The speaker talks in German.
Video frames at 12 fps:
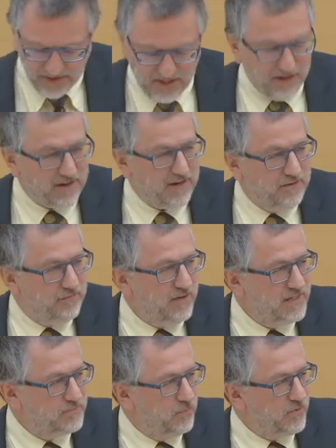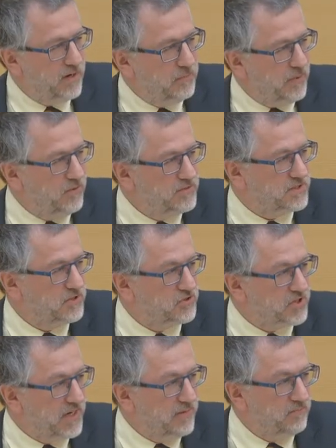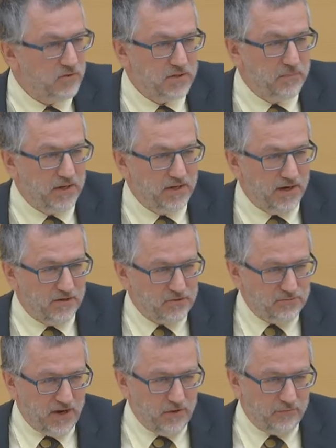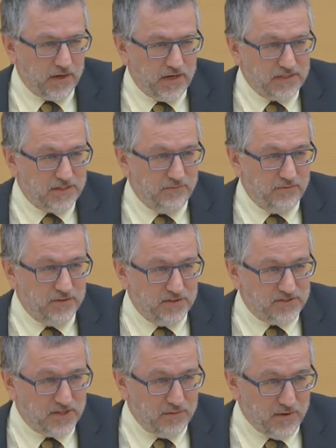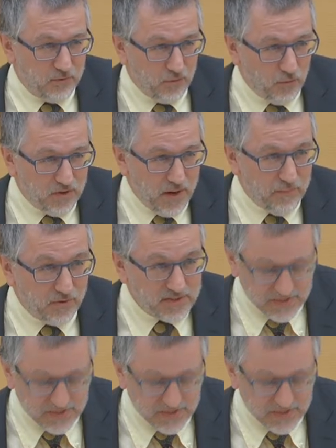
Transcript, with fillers: Tagen in Facebook einen Post geschrieben, wo ich mich genau darüber aufgeregt habe, wie das Thema Corona-Bonds